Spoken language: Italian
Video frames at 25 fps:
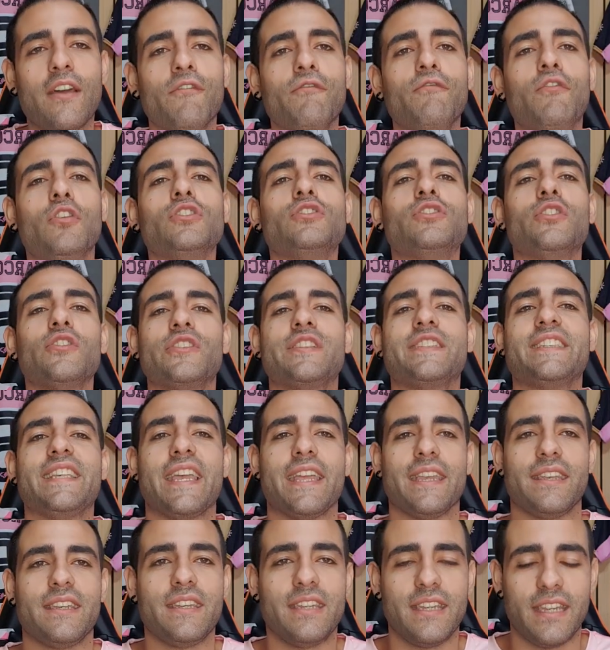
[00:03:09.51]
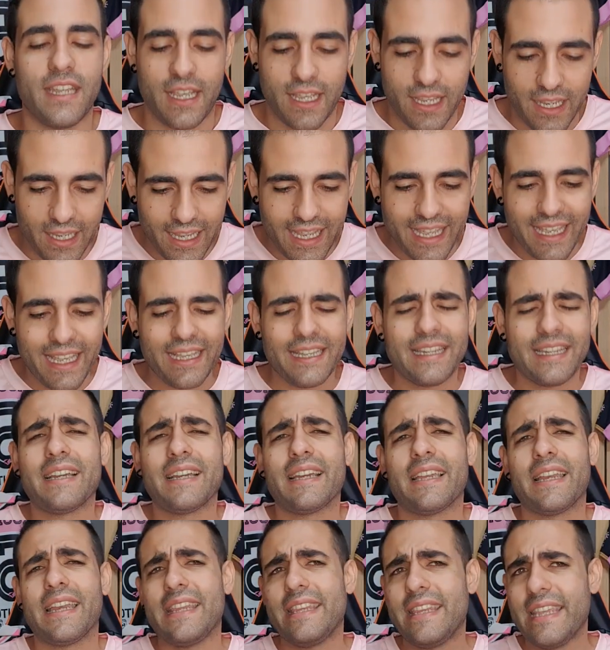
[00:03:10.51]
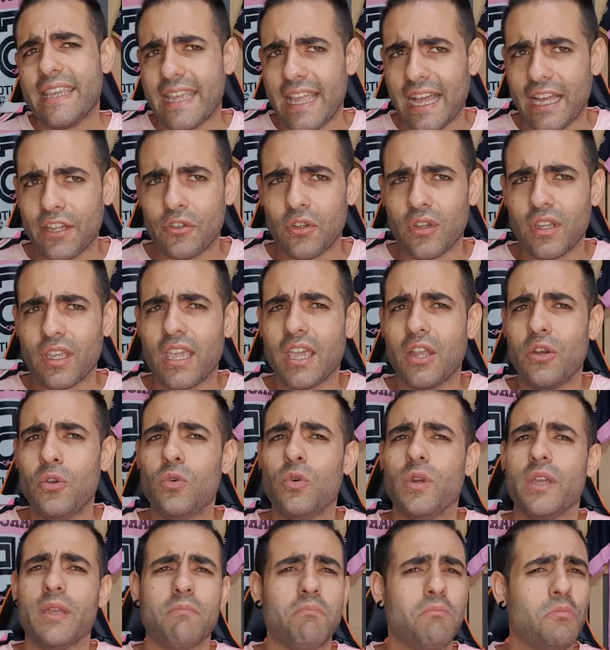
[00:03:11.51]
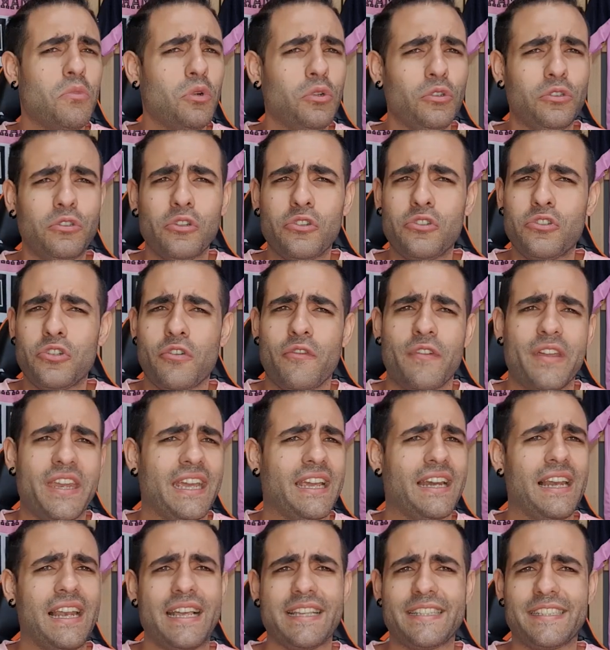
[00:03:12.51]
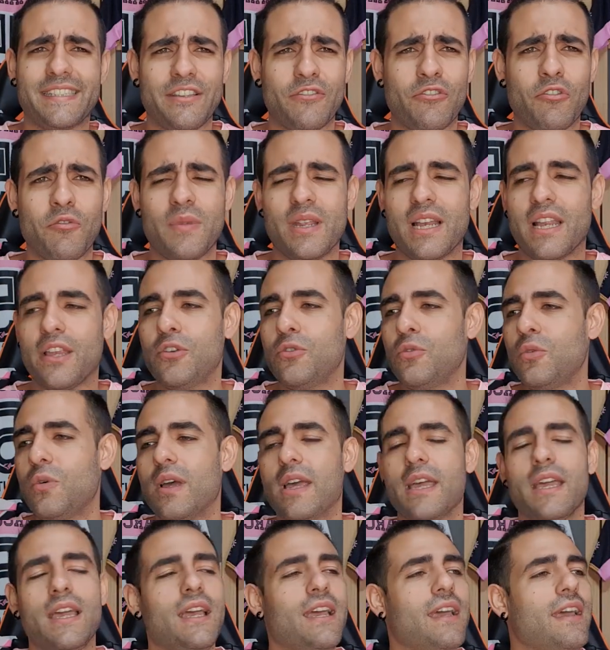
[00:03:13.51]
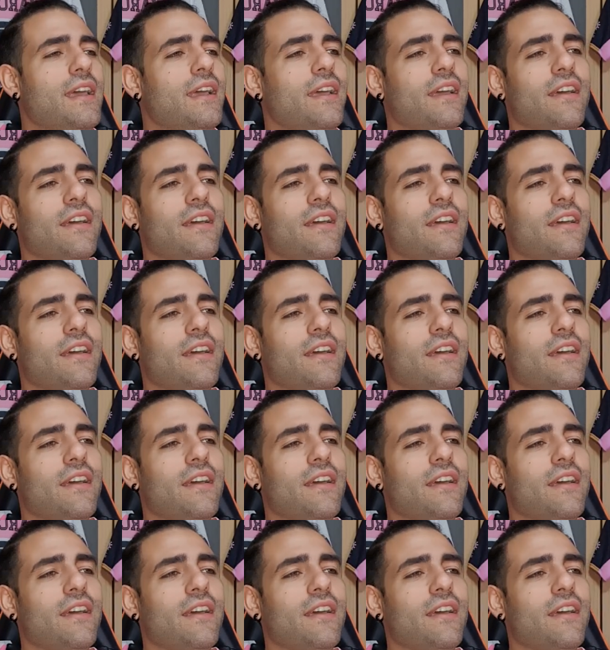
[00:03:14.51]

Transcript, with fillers: Voto 7, criticato anche lui, molto giovane, classe 2002,